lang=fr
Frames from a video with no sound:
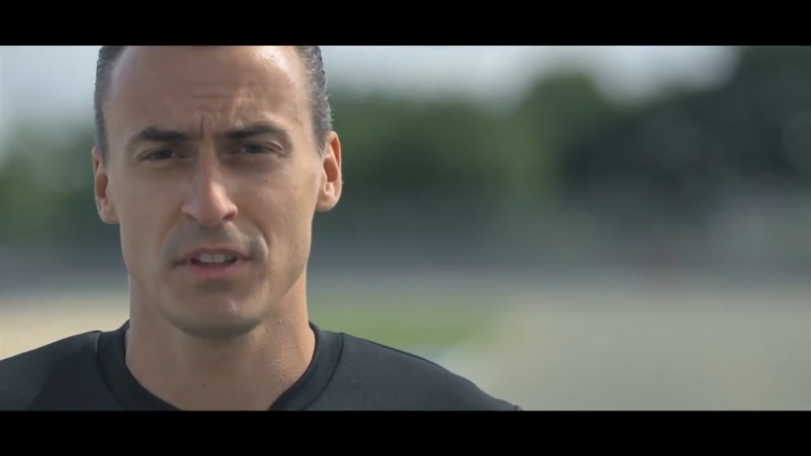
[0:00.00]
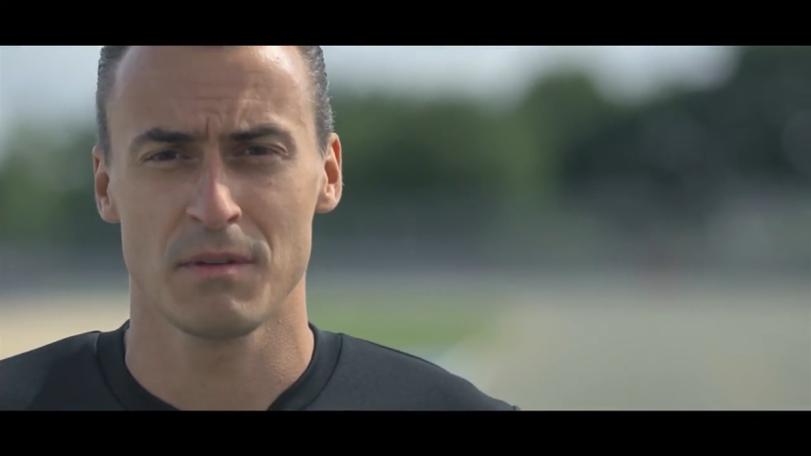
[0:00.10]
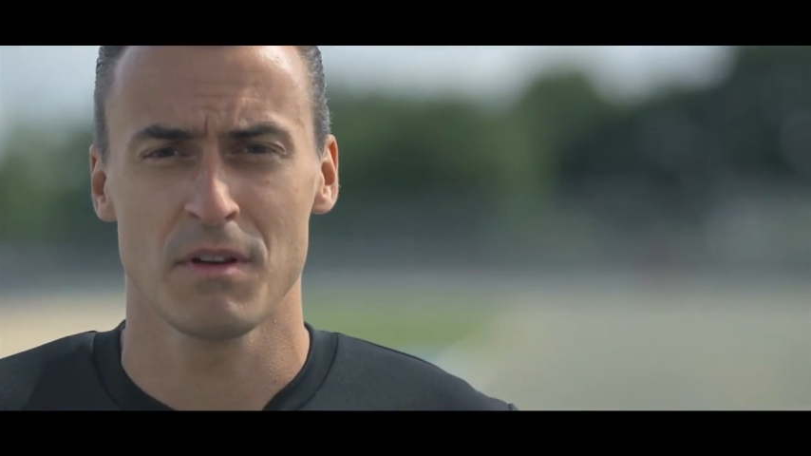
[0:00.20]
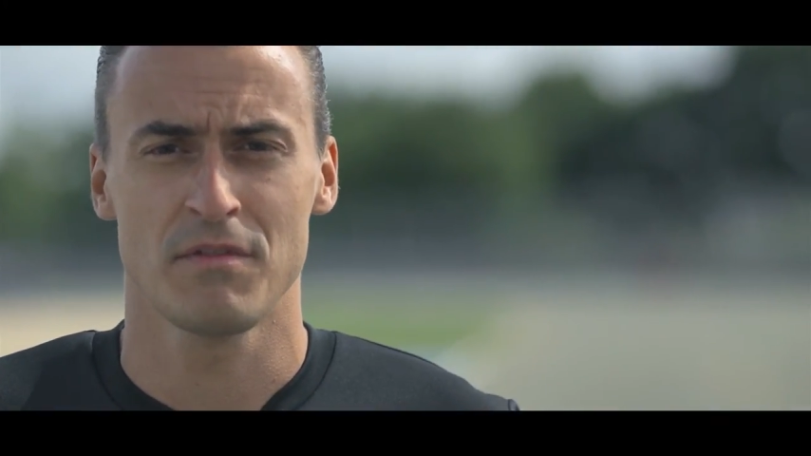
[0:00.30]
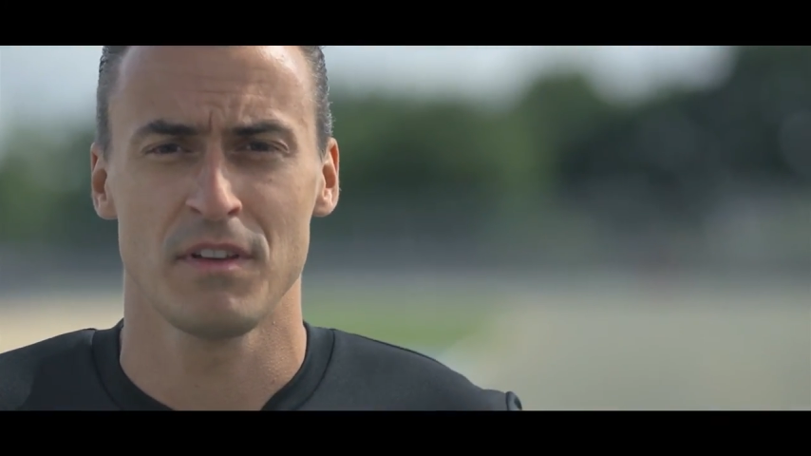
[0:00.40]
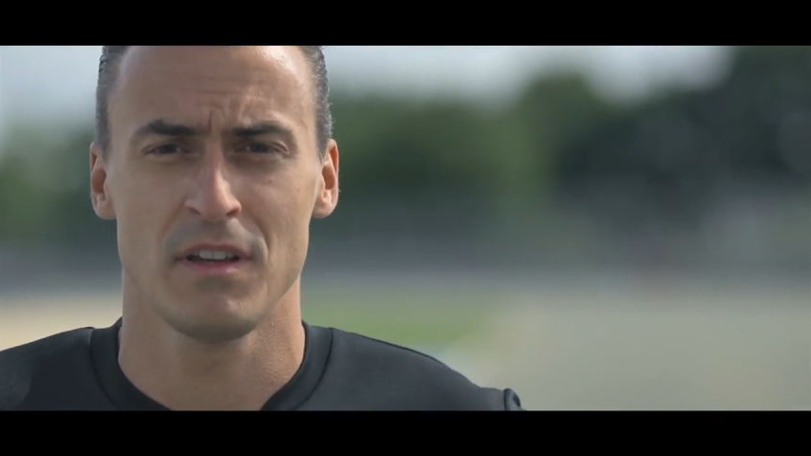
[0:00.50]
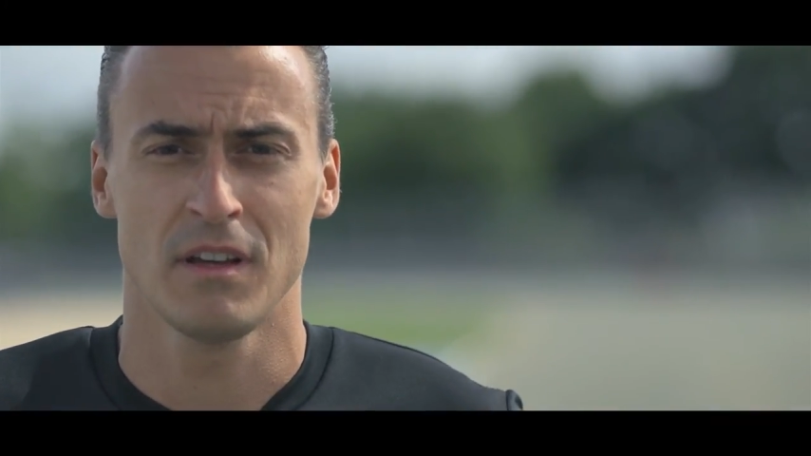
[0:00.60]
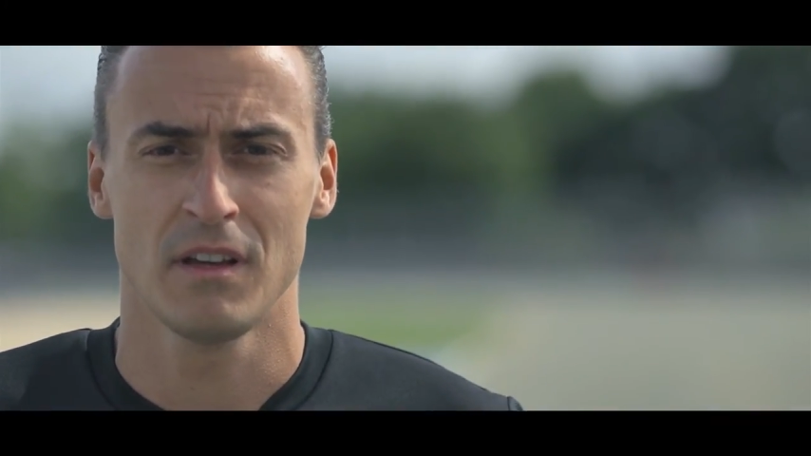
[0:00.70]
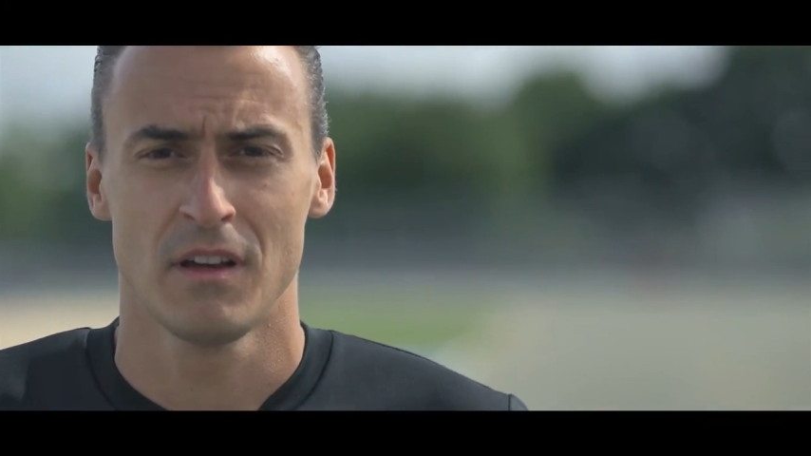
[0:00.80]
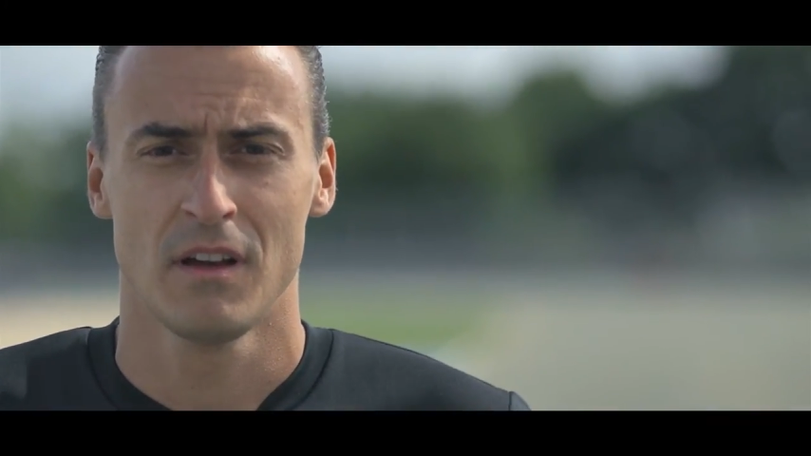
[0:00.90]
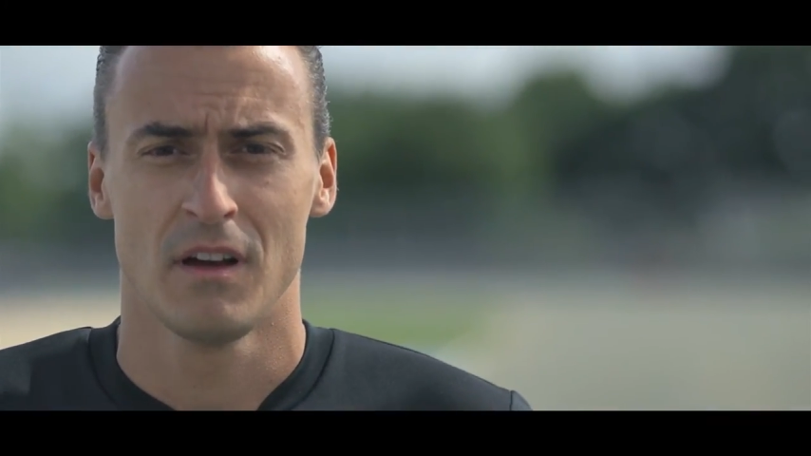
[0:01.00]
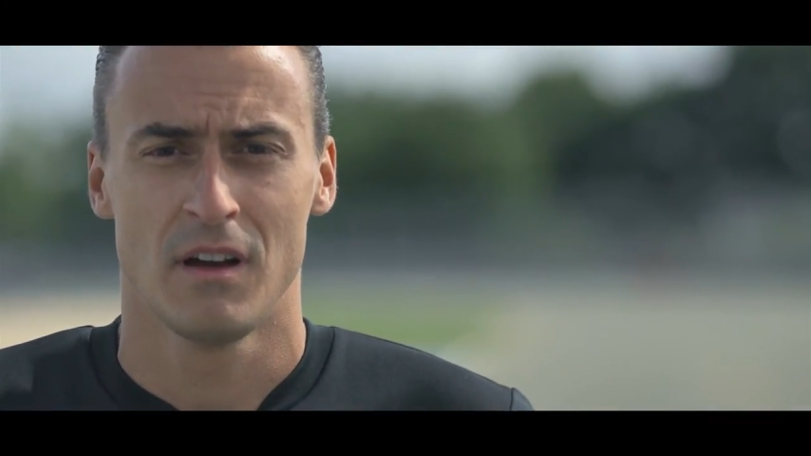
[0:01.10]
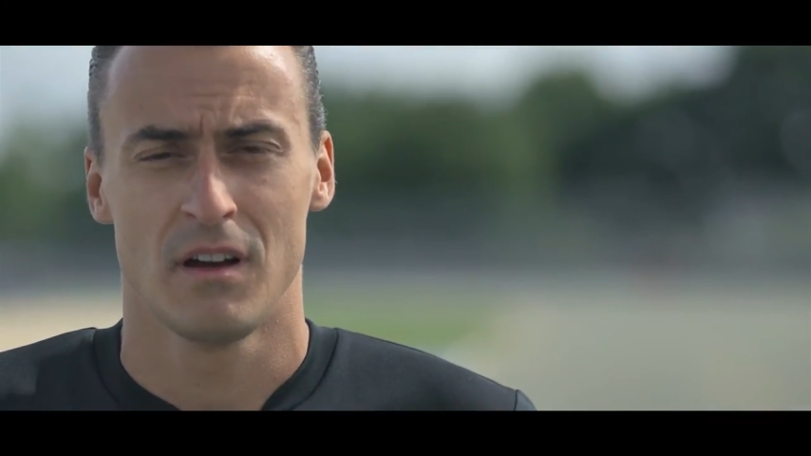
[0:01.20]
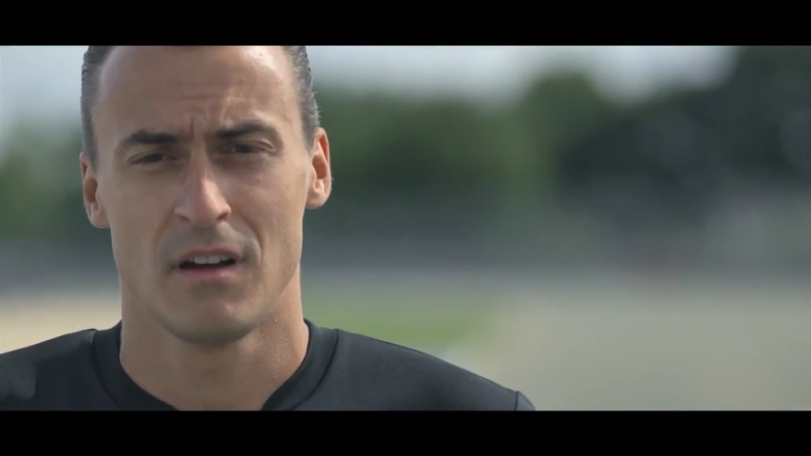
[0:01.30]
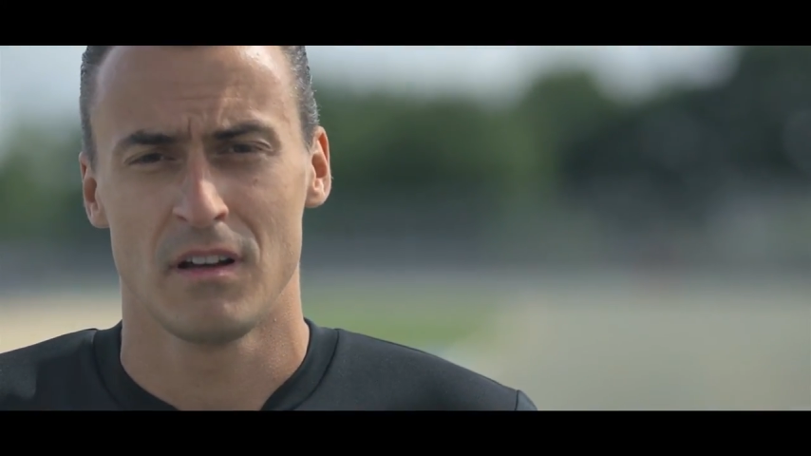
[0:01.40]
ça m'a fait
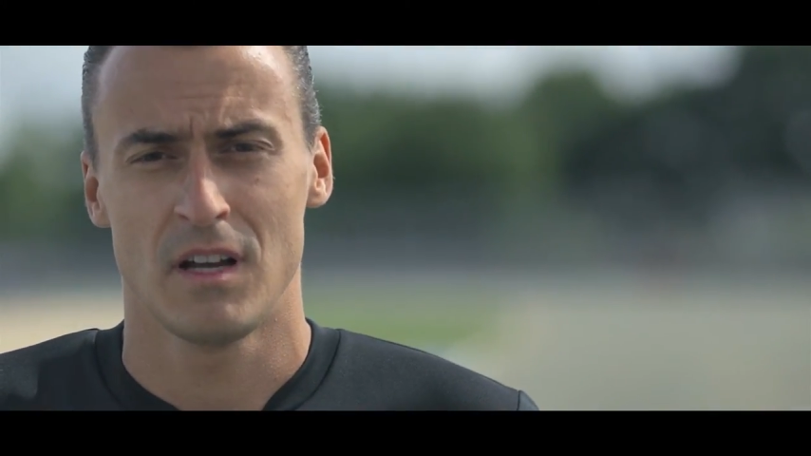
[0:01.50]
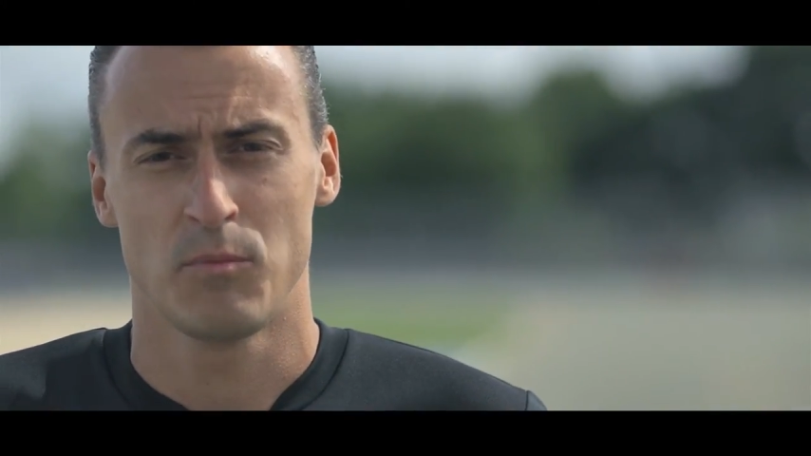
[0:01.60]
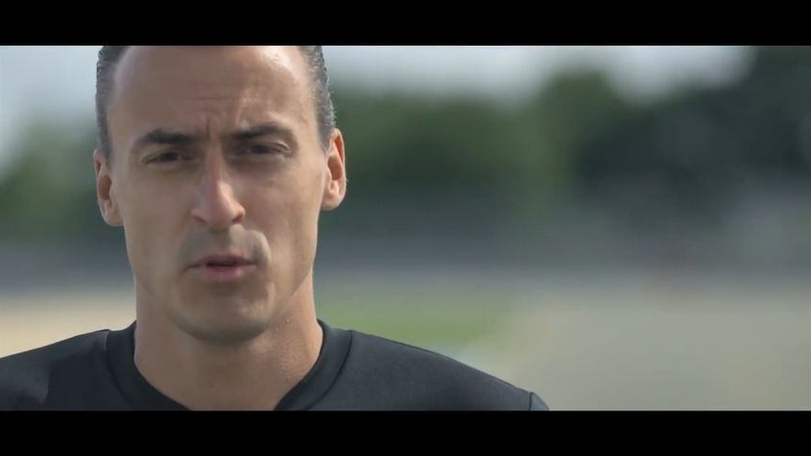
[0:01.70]
euh, la